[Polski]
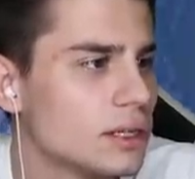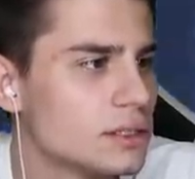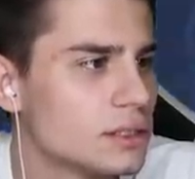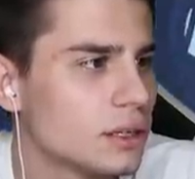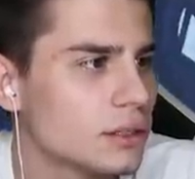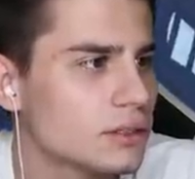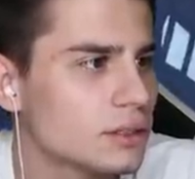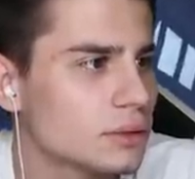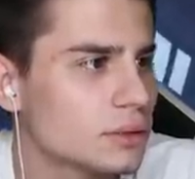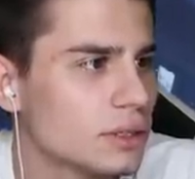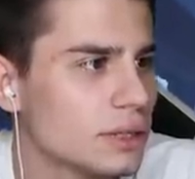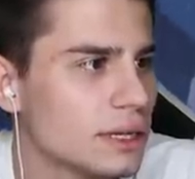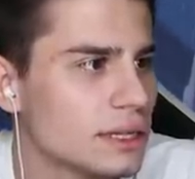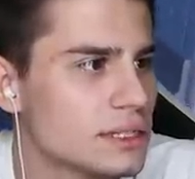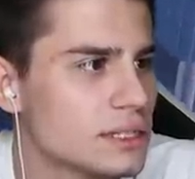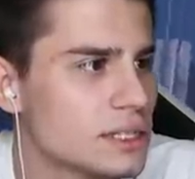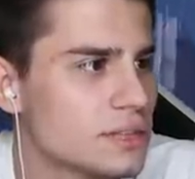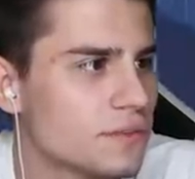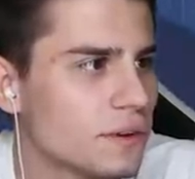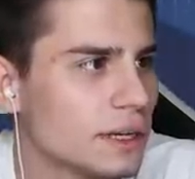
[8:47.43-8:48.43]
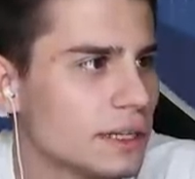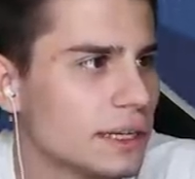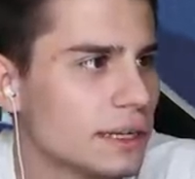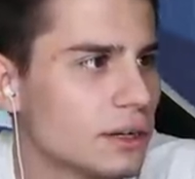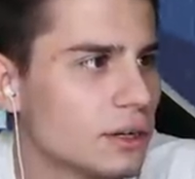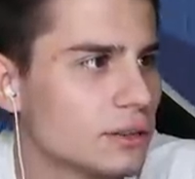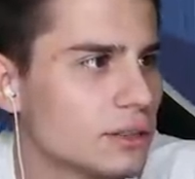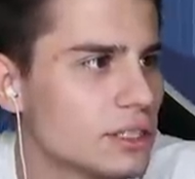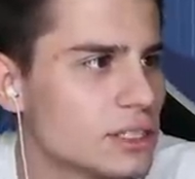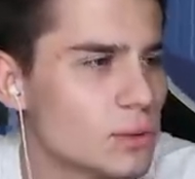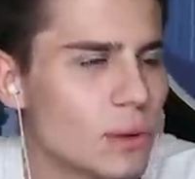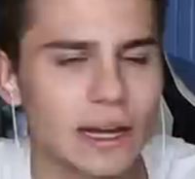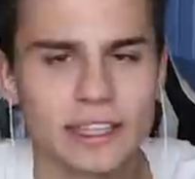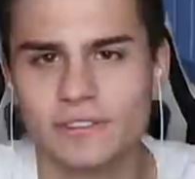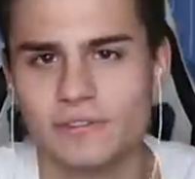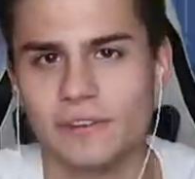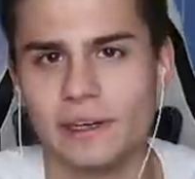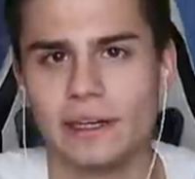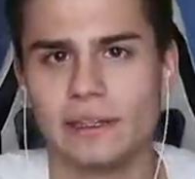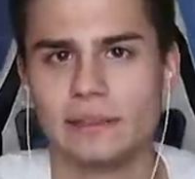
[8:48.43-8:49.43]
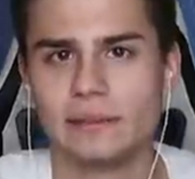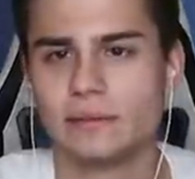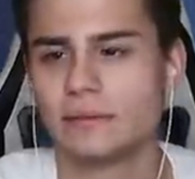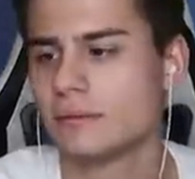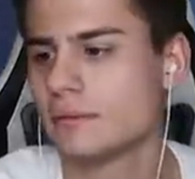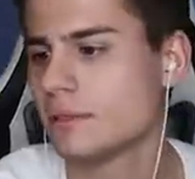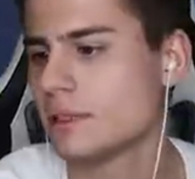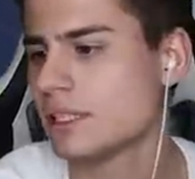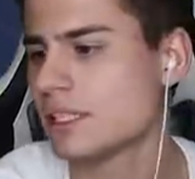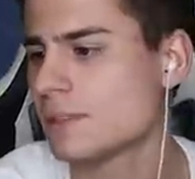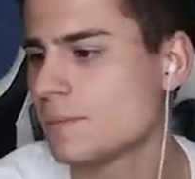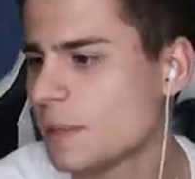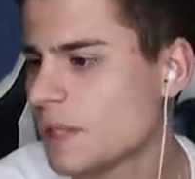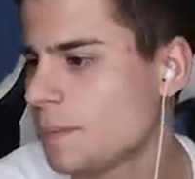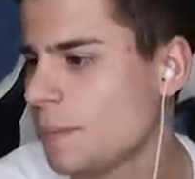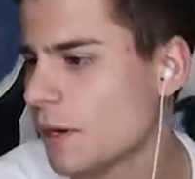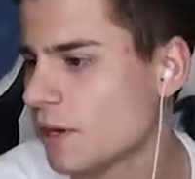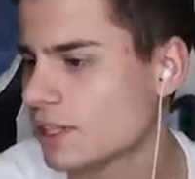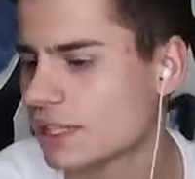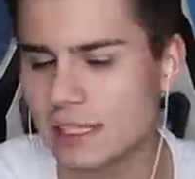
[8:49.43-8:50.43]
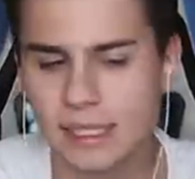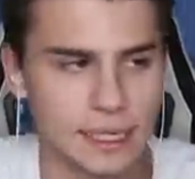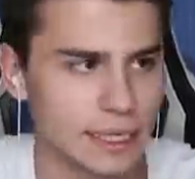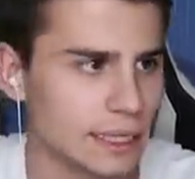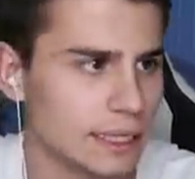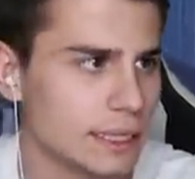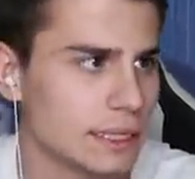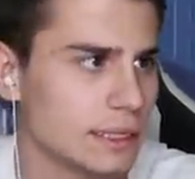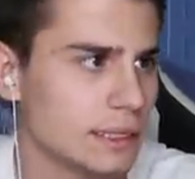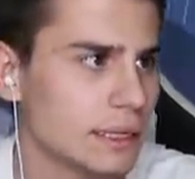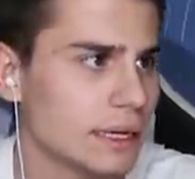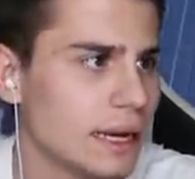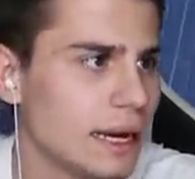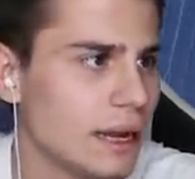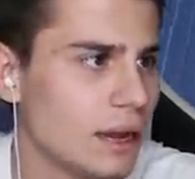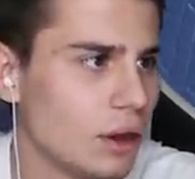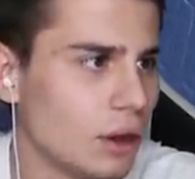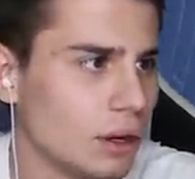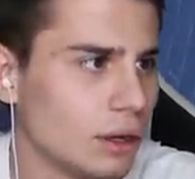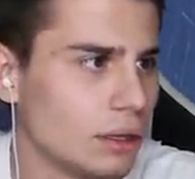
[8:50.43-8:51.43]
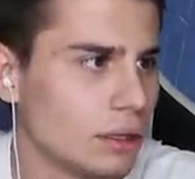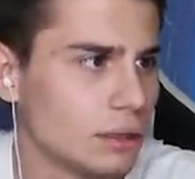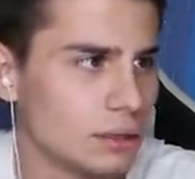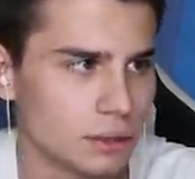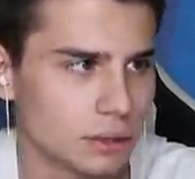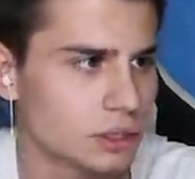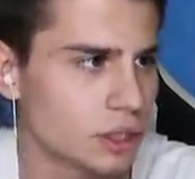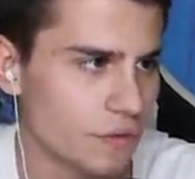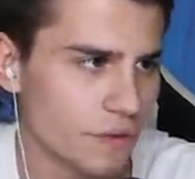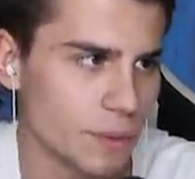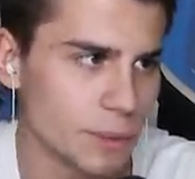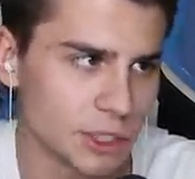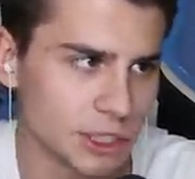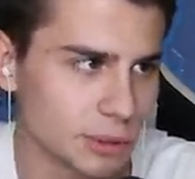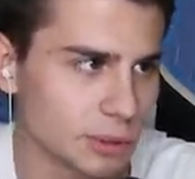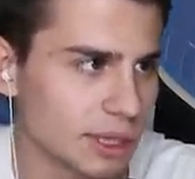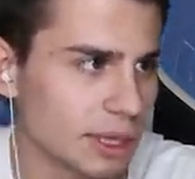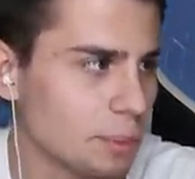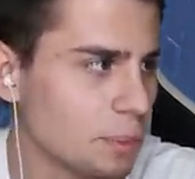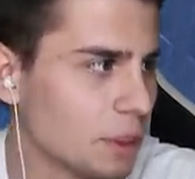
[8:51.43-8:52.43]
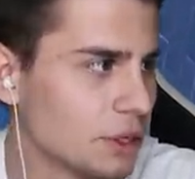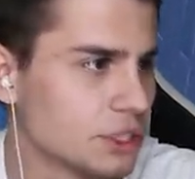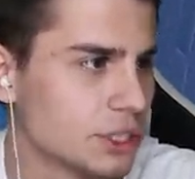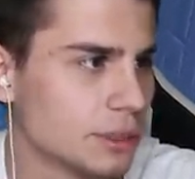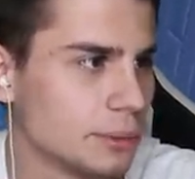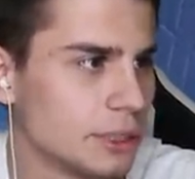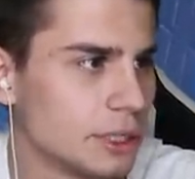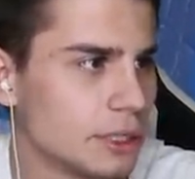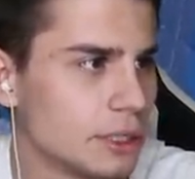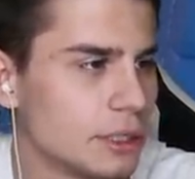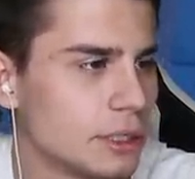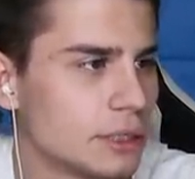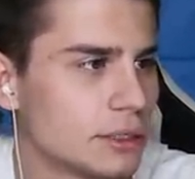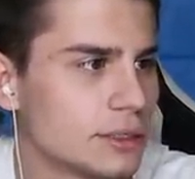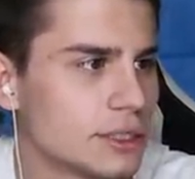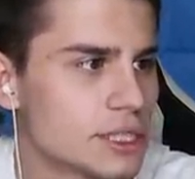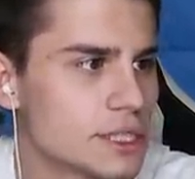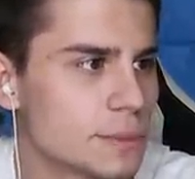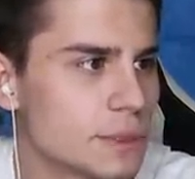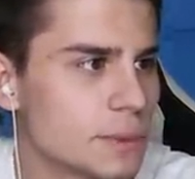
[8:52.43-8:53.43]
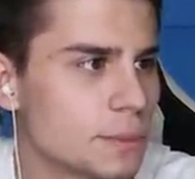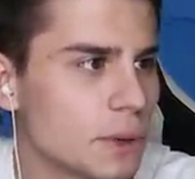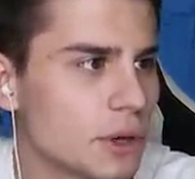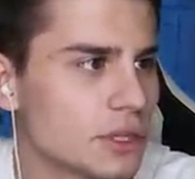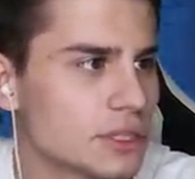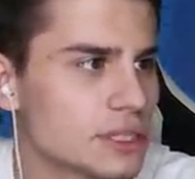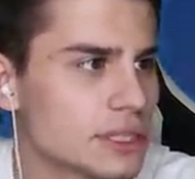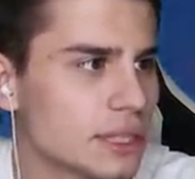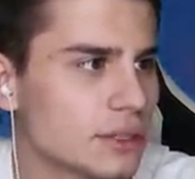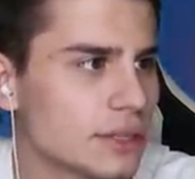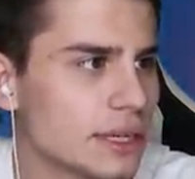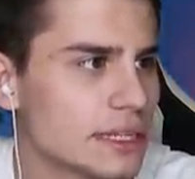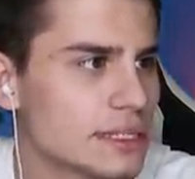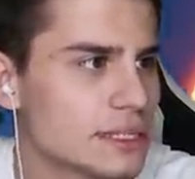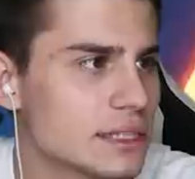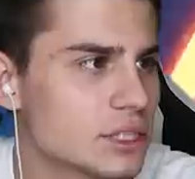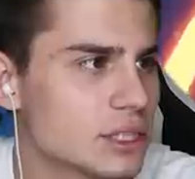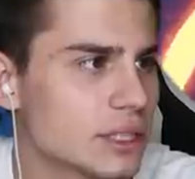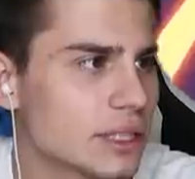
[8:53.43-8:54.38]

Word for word: Z lotnią to nie jest nic fajnego, to jest łatwe. To jest zbyt proste. Halo, kto wymyślił ten poziom? To jest zbyt proste, to jasne,